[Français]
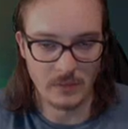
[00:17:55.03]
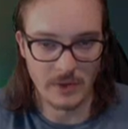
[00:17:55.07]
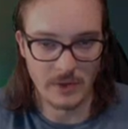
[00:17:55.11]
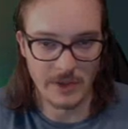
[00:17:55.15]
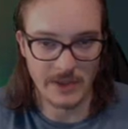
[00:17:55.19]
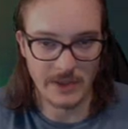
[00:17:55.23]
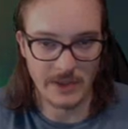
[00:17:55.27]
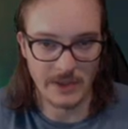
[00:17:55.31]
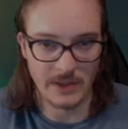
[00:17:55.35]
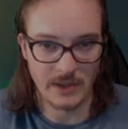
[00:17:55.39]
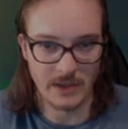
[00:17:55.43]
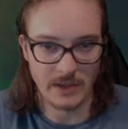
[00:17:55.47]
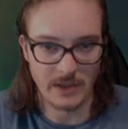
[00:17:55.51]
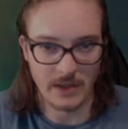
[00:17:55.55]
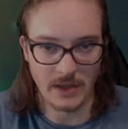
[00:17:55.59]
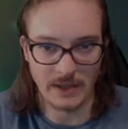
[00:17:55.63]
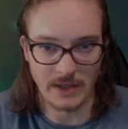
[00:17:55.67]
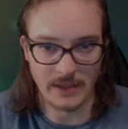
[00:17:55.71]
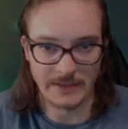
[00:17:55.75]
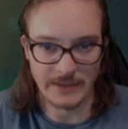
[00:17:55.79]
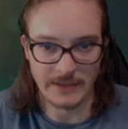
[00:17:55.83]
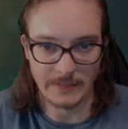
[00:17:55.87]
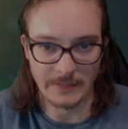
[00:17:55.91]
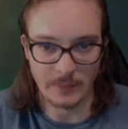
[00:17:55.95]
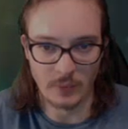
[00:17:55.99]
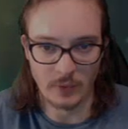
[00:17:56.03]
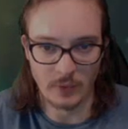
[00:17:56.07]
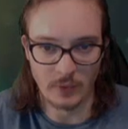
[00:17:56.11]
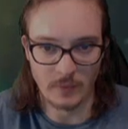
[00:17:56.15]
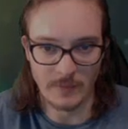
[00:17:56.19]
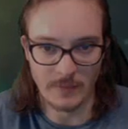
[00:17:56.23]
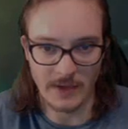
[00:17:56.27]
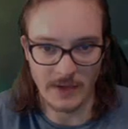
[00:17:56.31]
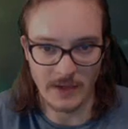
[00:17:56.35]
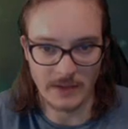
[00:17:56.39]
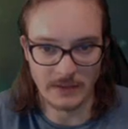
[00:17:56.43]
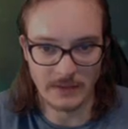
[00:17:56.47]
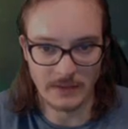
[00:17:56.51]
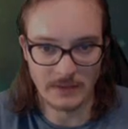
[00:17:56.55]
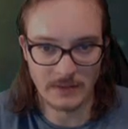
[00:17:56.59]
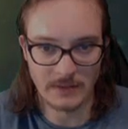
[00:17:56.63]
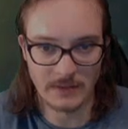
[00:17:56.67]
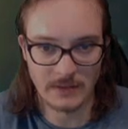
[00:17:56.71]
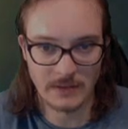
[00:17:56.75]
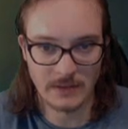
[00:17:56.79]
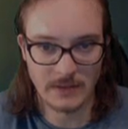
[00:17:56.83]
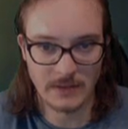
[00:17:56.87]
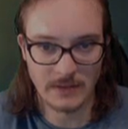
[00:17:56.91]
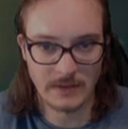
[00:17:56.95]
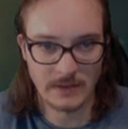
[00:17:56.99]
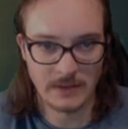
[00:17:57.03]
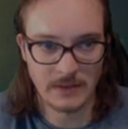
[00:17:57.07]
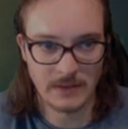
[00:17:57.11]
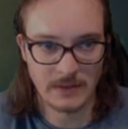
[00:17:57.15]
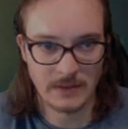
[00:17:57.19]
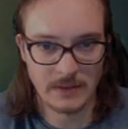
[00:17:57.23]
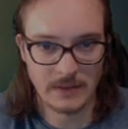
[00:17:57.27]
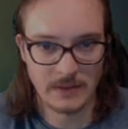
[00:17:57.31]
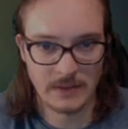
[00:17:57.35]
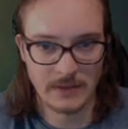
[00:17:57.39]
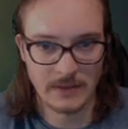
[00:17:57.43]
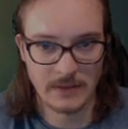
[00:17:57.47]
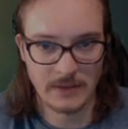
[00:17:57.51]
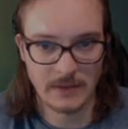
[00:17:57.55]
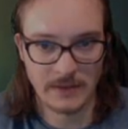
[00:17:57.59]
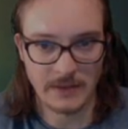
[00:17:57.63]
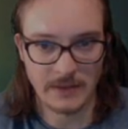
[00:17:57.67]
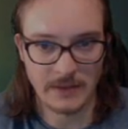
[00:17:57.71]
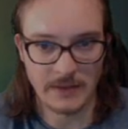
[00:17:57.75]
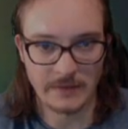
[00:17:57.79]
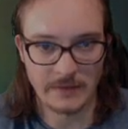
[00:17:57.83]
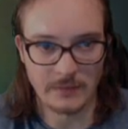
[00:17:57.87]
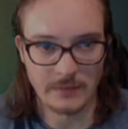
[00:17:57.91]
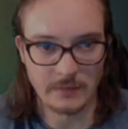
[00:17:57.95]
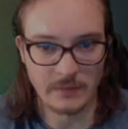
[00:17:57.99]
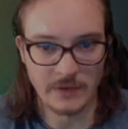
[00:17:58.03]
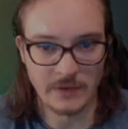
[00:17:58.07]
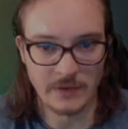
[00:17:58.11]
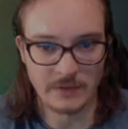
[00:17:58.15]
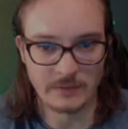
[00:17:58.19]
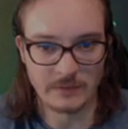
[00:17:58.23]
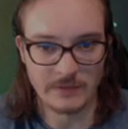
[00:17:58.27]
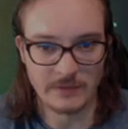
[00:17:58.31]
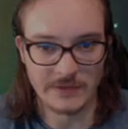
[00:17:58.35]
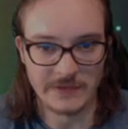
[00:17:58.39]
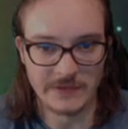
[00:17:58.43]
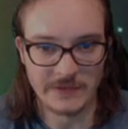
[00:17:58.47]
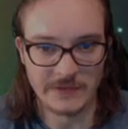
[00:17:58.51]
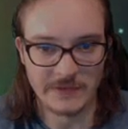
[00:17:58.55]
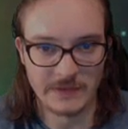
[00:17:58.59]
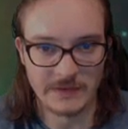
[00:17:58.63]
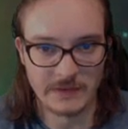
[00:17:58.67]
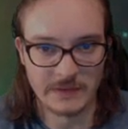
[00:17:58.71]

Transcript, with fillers: Allez, bon hein. Qu'est-ce que vous voulez que je vous dise